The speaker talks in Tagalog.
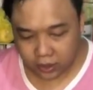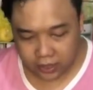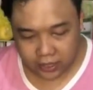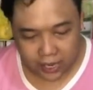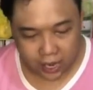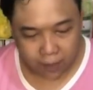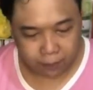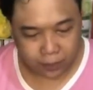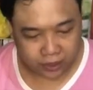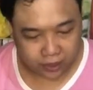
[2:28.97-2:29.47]

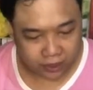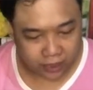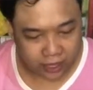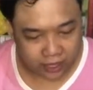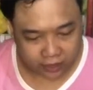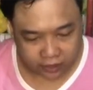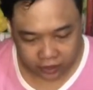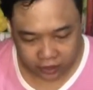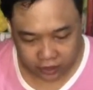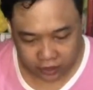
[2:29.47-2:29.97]
Ilapit
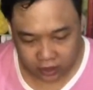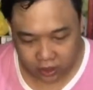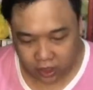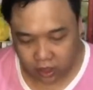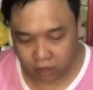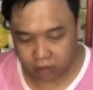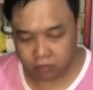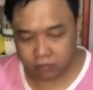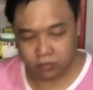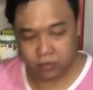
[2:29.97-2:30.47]
natin
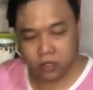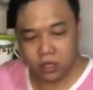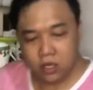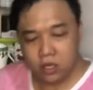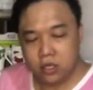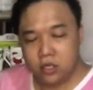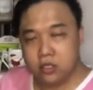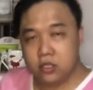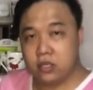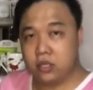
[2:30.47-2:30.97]
um,
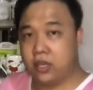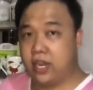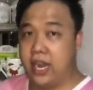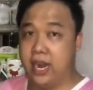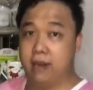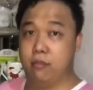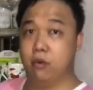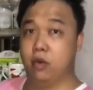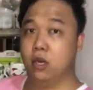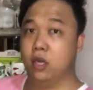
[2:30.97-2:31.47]
sa
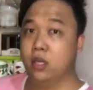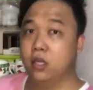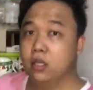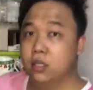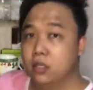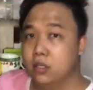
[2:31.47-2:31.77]
camera.